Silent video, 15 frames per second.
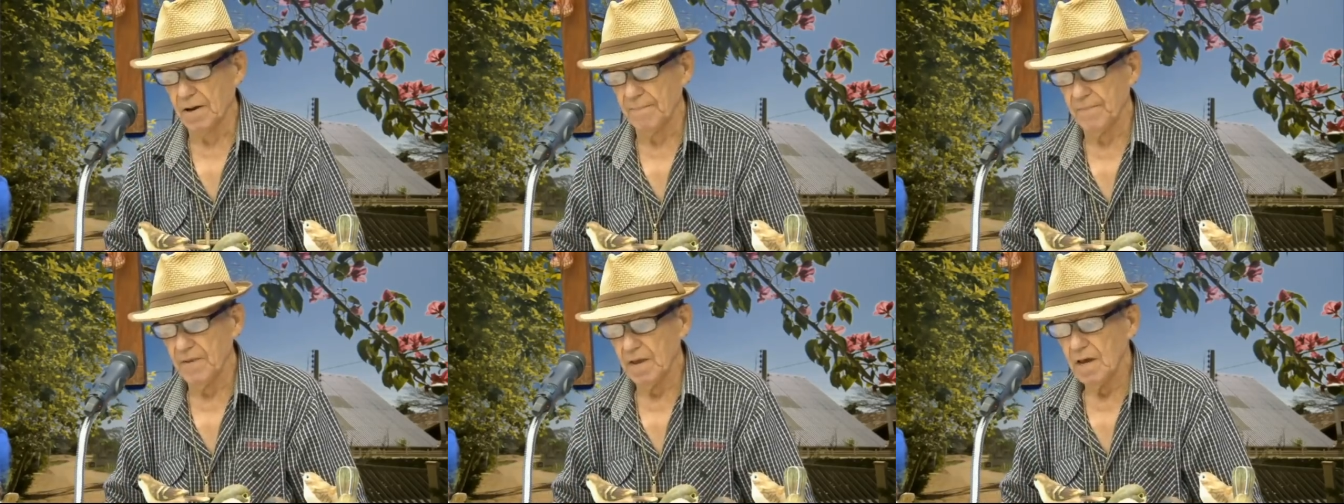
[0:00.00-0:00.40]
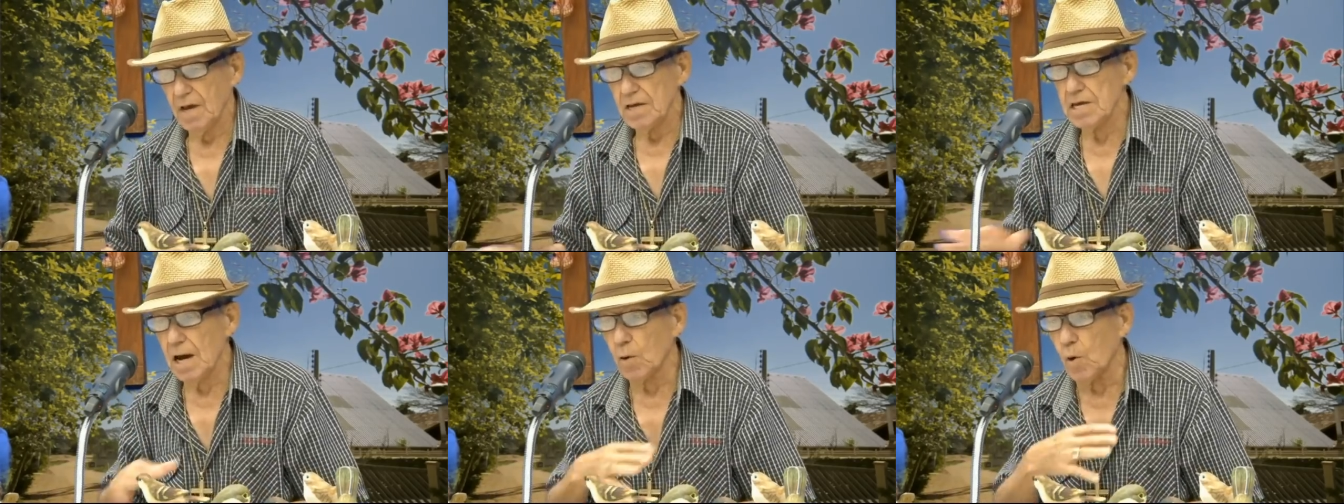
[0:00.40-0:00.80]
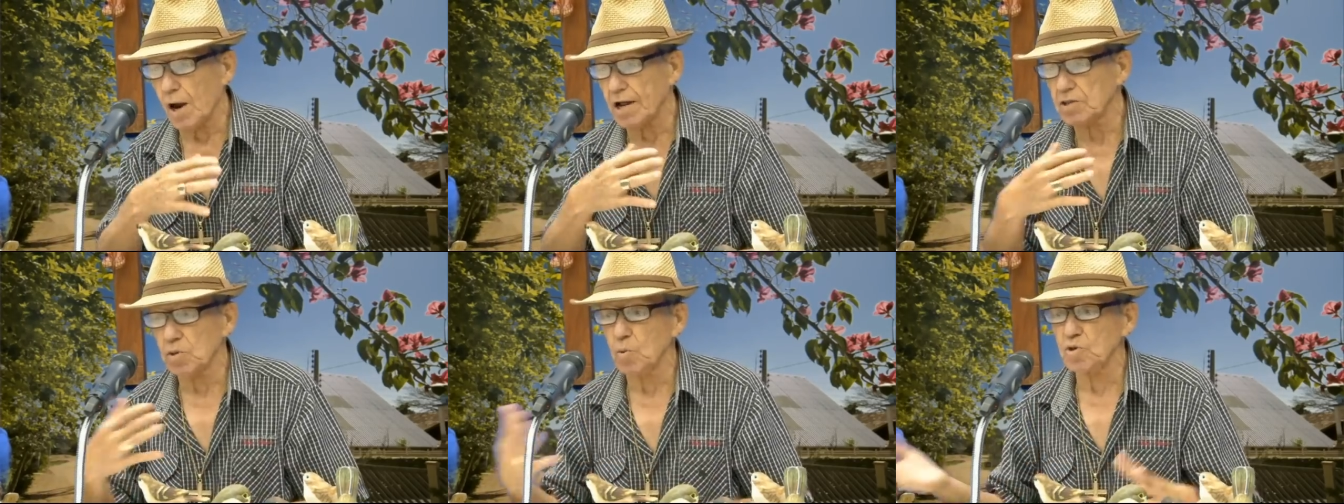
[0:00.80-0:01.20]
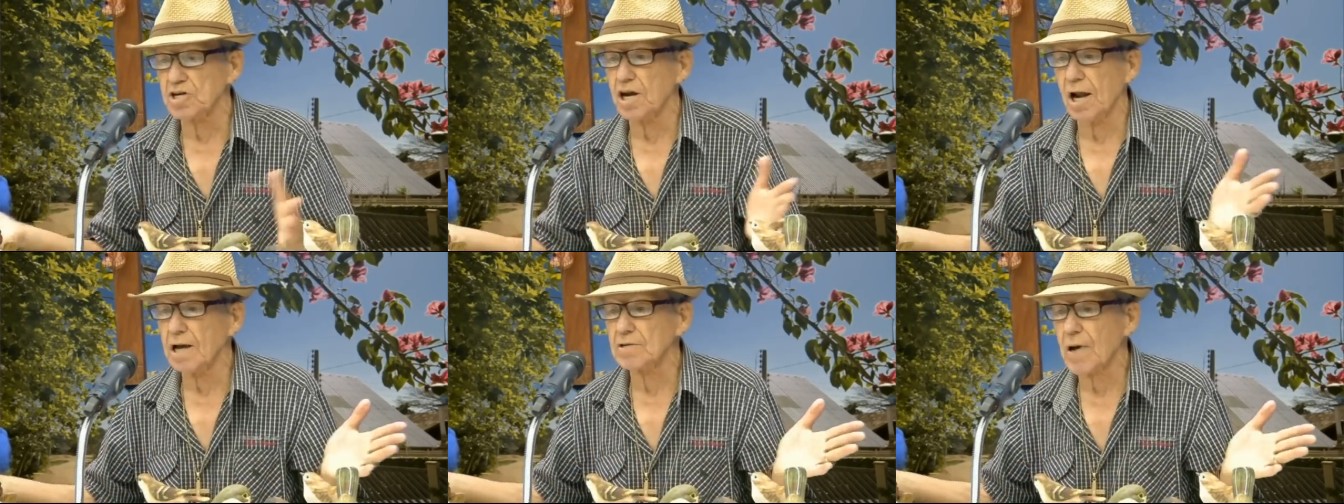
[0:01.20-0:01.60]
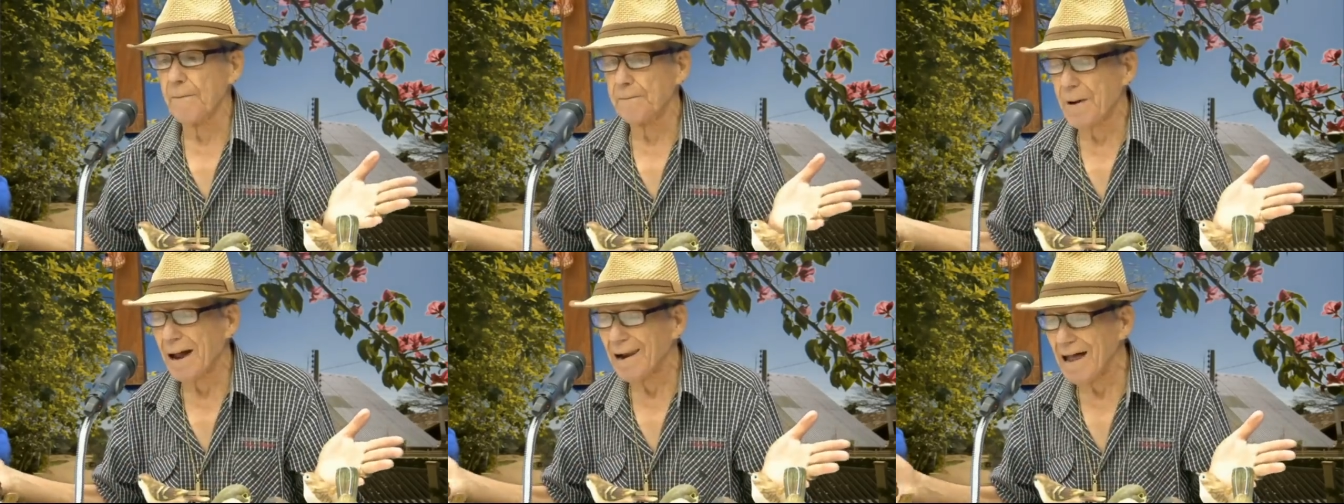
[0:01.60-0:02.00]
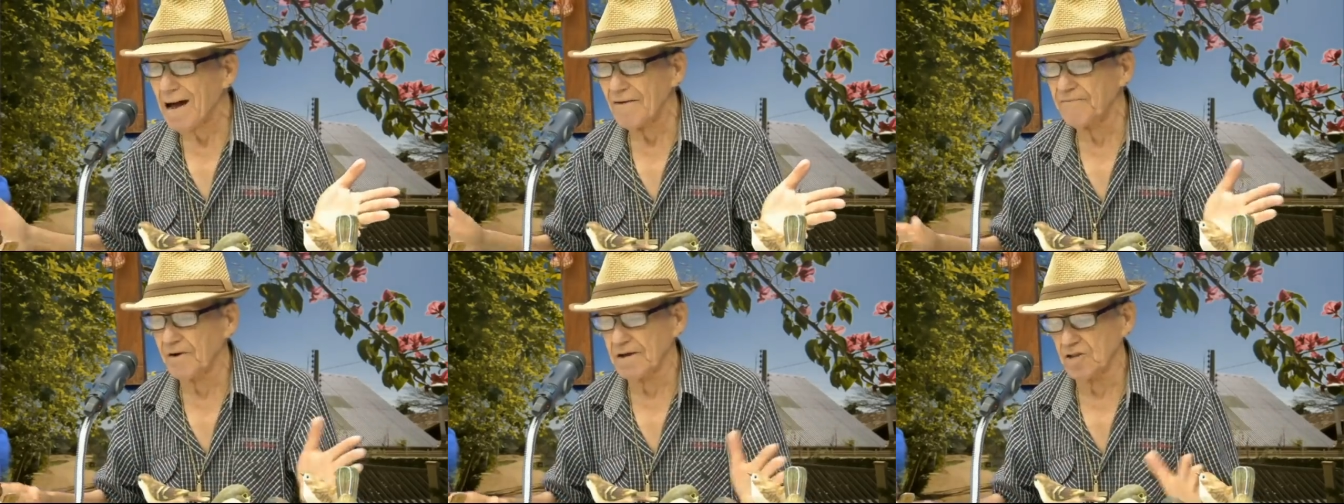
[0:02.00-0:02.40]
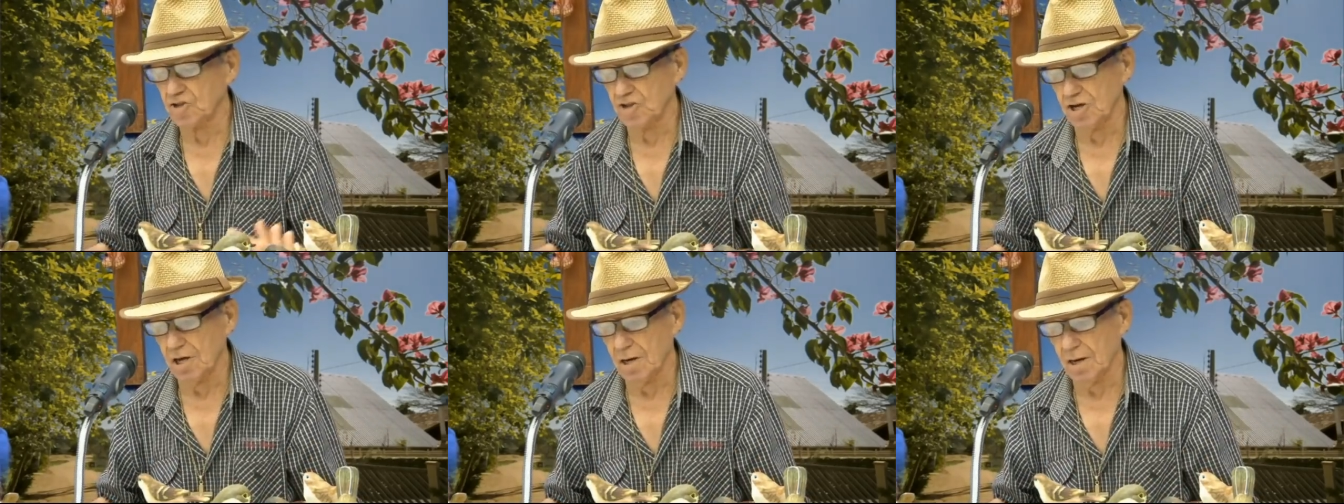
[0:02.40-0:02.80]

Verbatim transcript: E agora estão tirando a palavra inteira.